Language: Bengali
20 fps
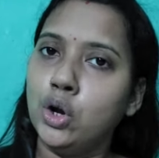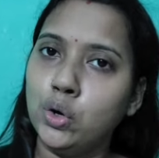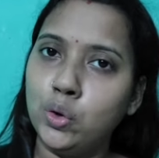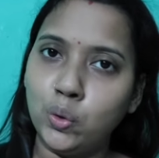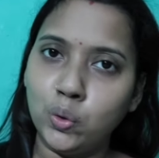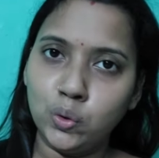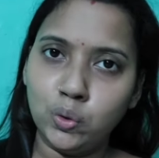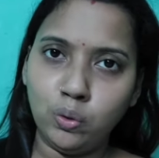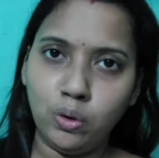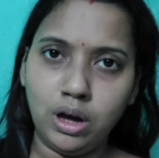
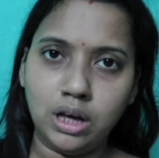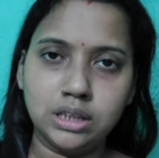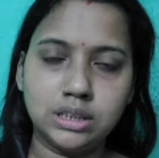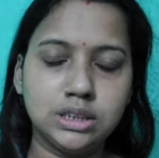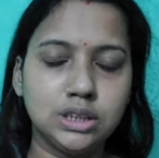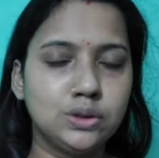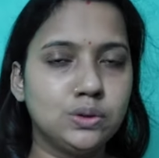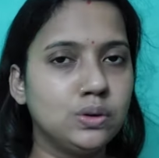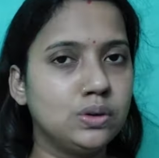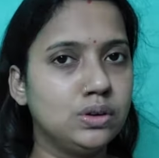টোটো
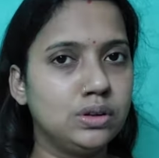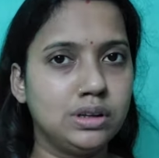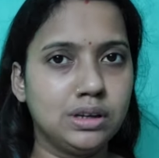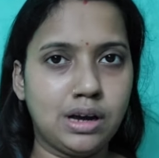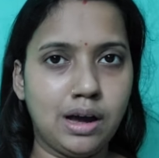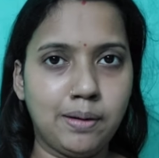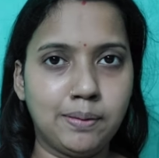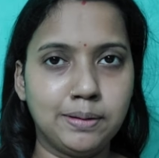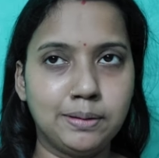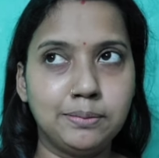আছে টোটোদের
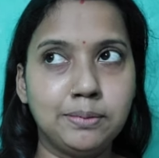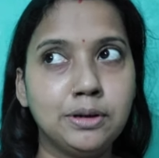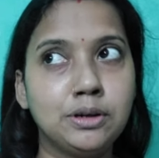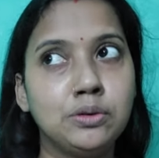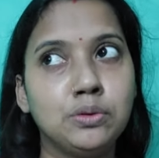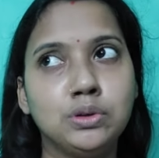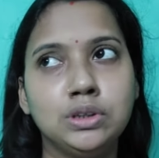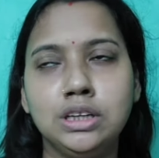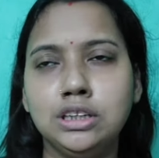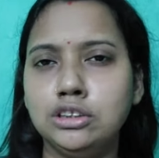খাবার মানে
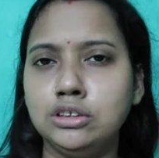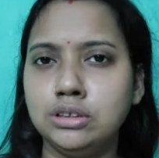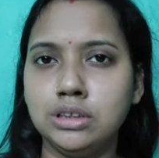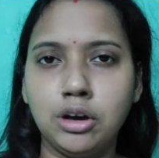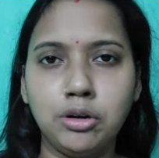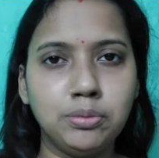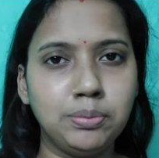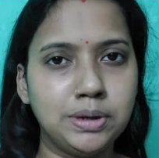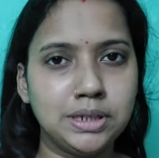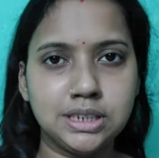ওদের তো
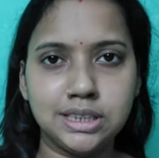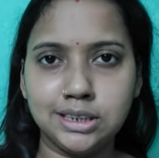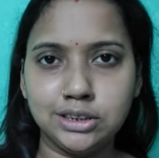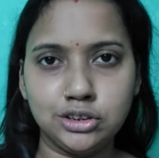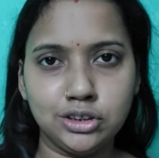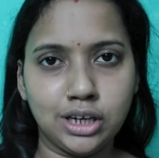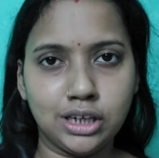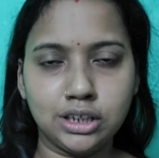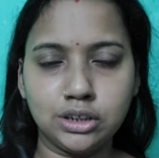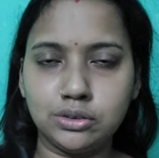তাও বেশি
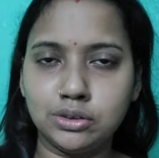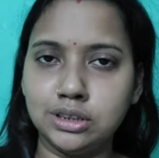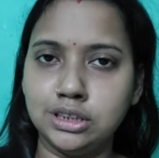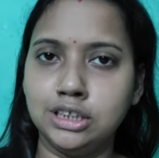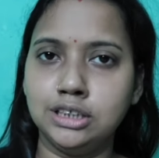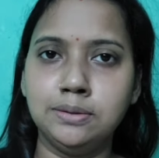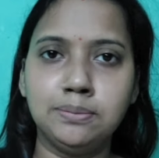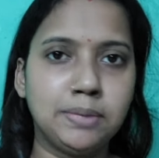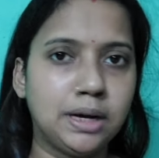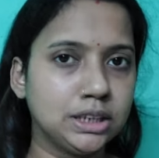কিছু রান্না করে
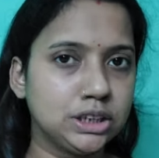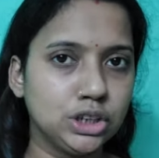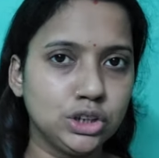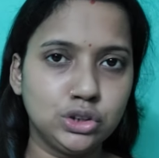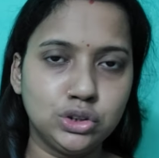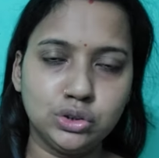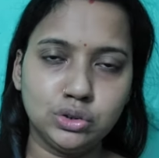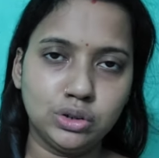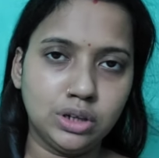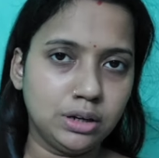দিয়েছে মাছের
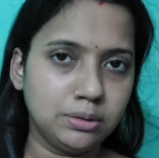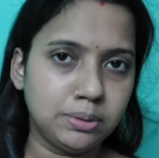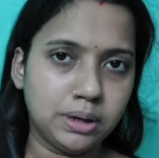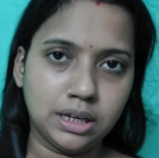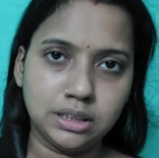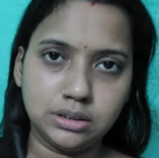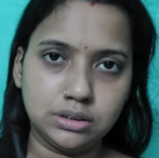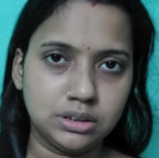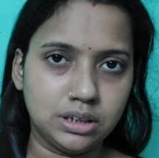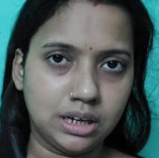ঝোল আর
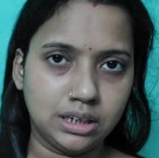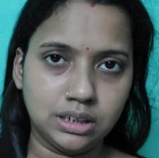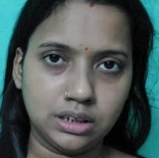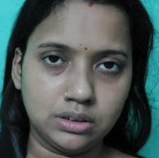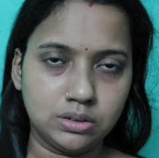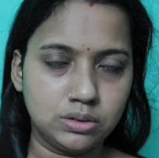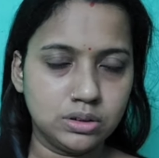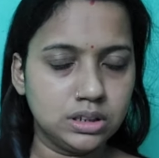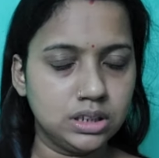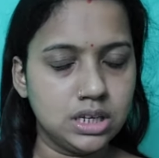ভাত রান্না
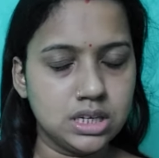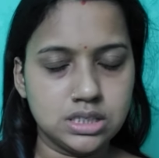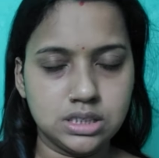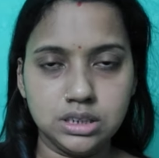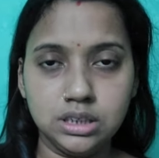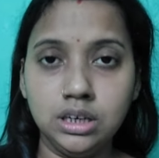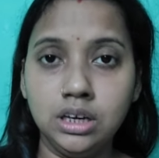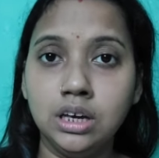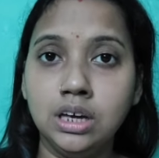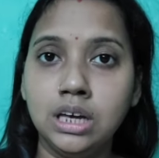করে দিয়েছি